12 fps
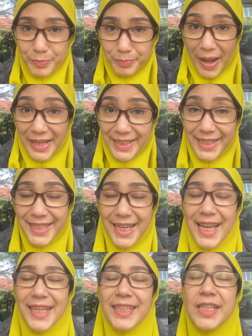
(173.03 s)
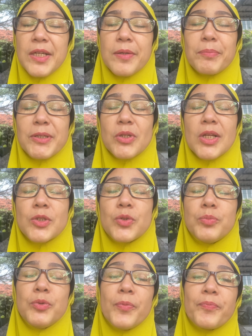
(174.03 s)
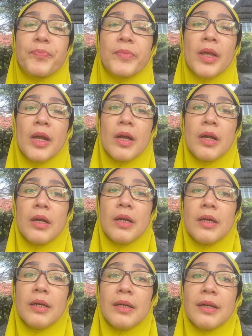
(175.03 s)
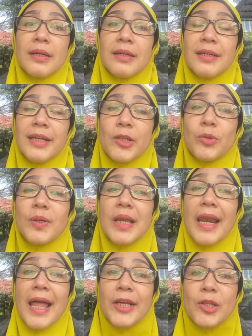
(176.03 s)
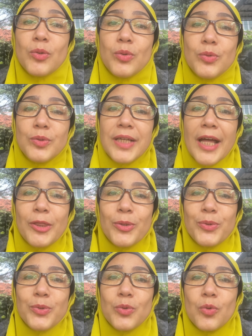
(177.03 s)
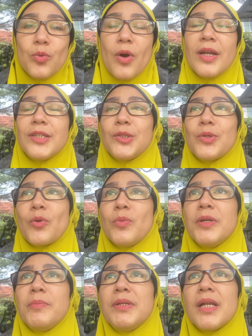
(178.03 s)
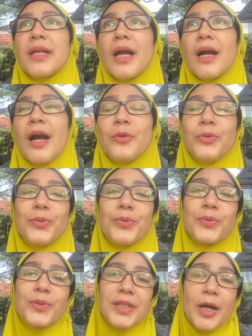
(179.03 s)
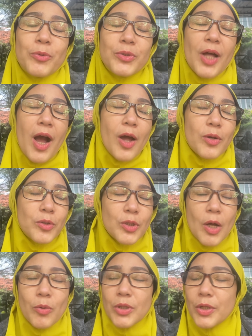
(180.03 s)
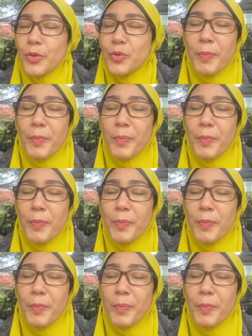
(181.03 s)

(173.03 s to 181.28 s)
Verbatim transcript: paginya lagi pas sholat subuh itu kena lagi tuh jantung tuh wah di situ aku bener-bener yang aduh ketakutan ketakutannya tuh